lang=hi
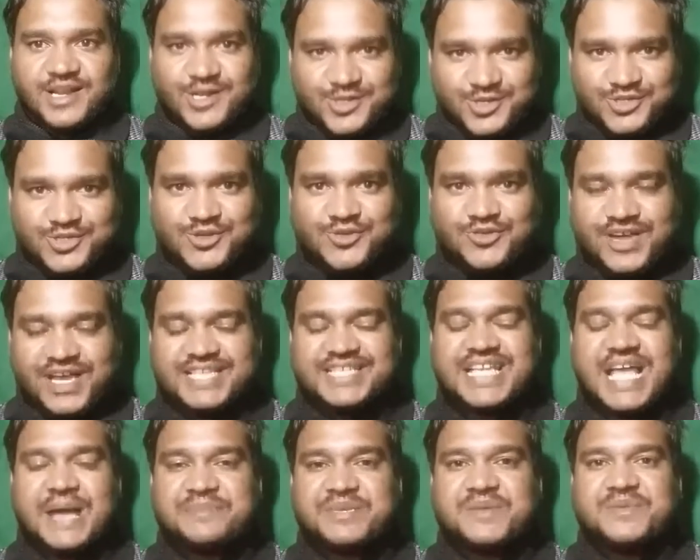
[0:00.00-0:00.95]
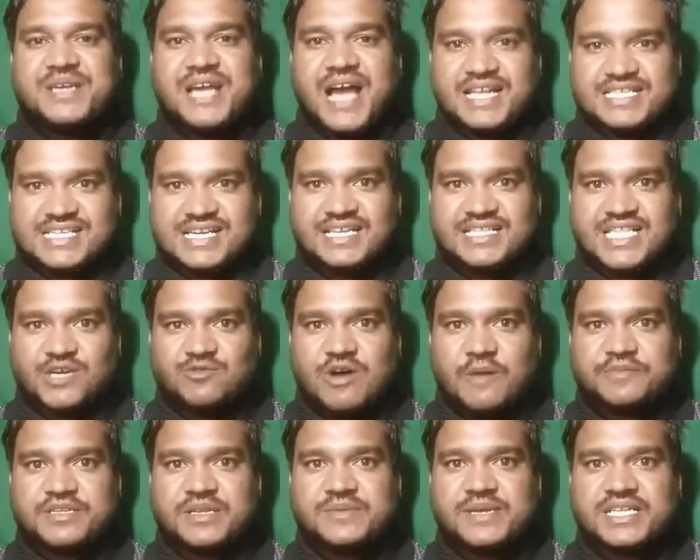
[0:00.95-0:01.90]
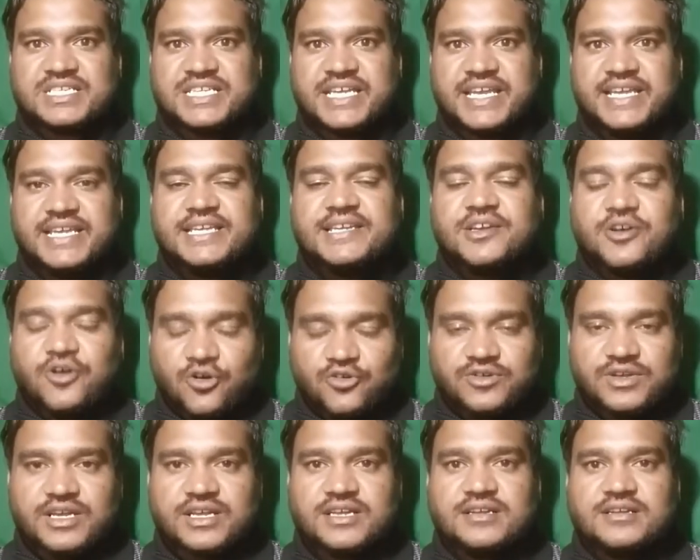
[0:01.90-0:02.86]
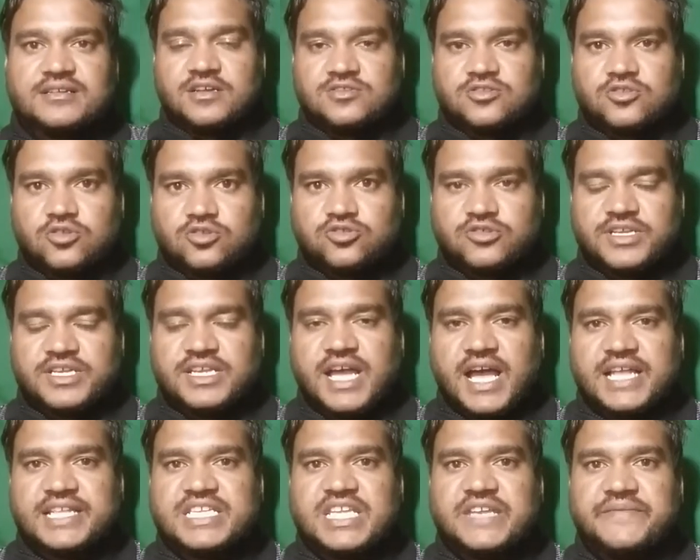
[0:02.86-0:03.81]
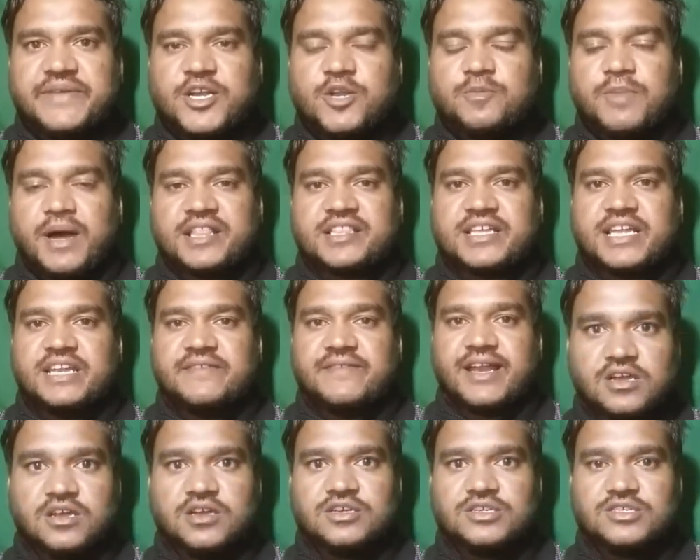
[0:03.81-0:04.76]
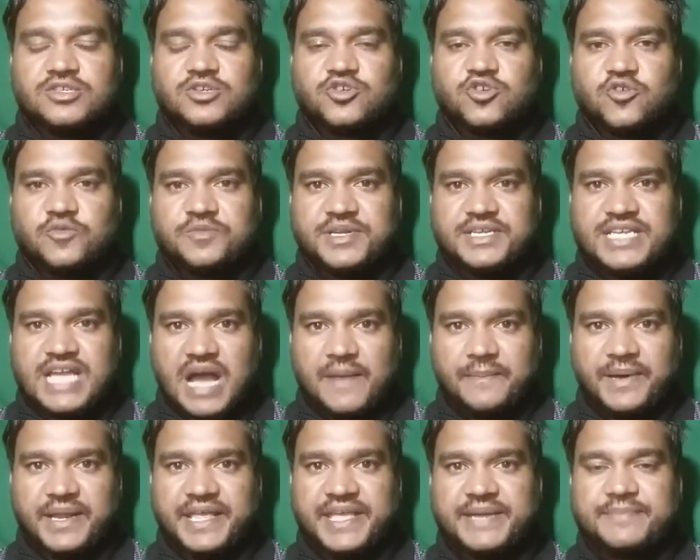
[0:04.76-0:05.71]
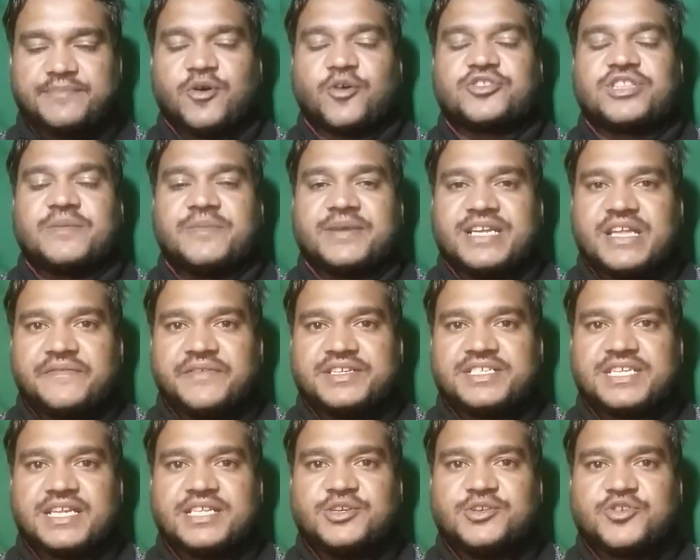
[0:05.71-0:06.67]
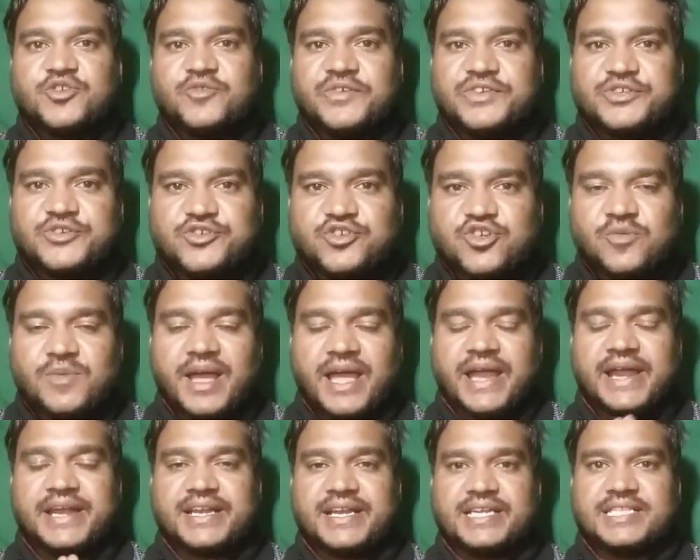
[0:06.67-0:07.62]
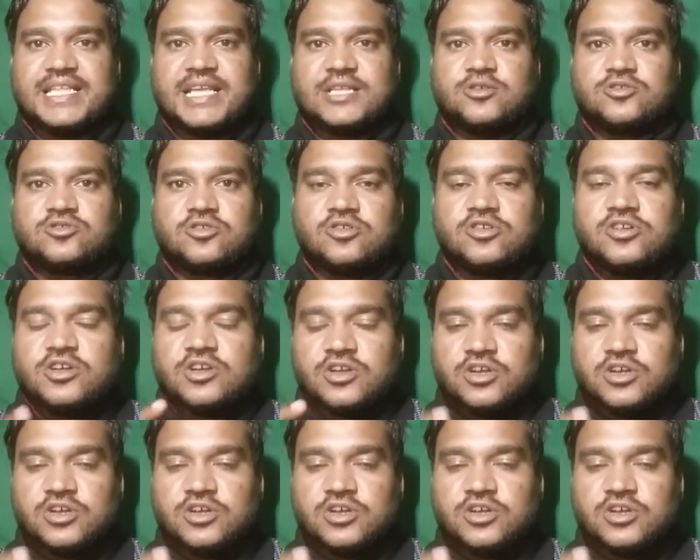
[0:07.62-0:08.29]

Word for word: हेलो दोस्तों कैसे हैं आप सभी आशा करता हूँ आप सभी अच्छे होंगे तो दोस्तों देखिए आज की वीडियो में बात करने वाला हूं यूट्यूब ने यहाँ पर एक बहुत ही बढ़िया फीचर यूट्यूब स्टूडियो में ऐड कर दिया दोस्तों